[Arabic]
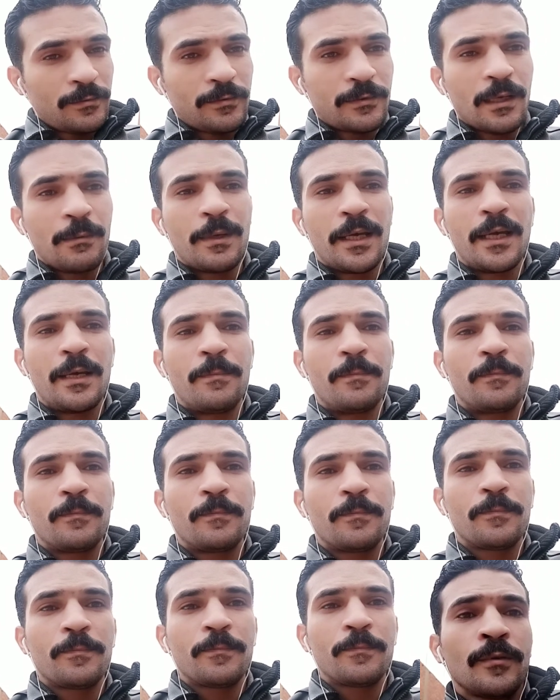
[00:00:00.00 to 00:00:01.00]
تمام
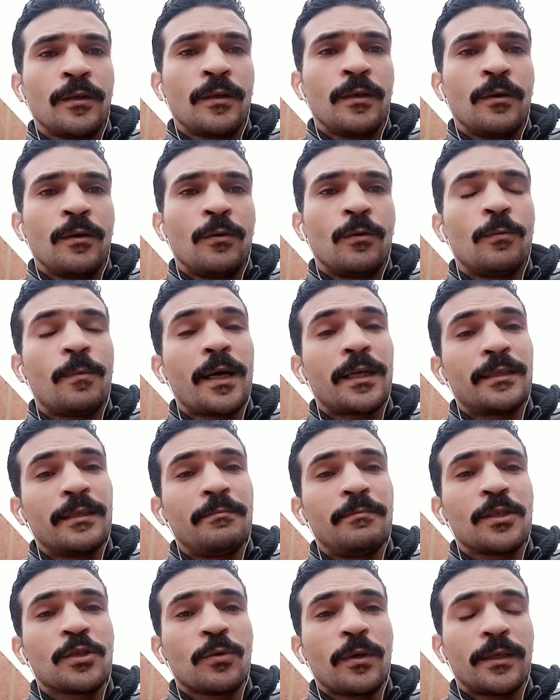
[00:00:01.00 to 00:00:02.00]

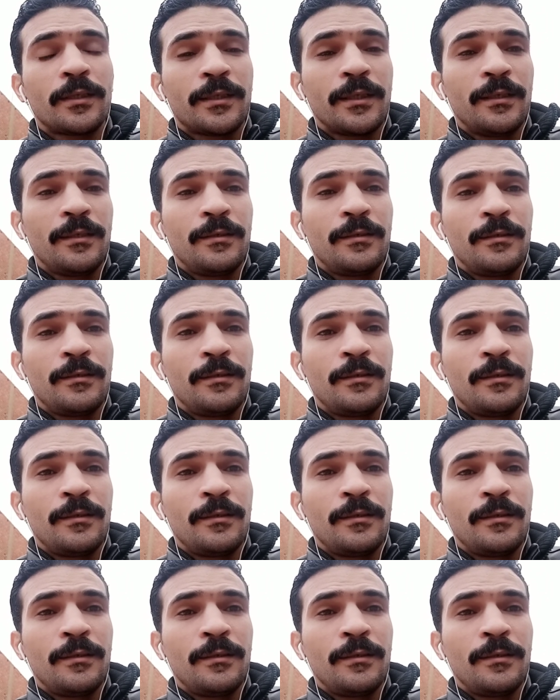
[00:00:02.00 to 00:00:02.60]
وبعدين بشويتين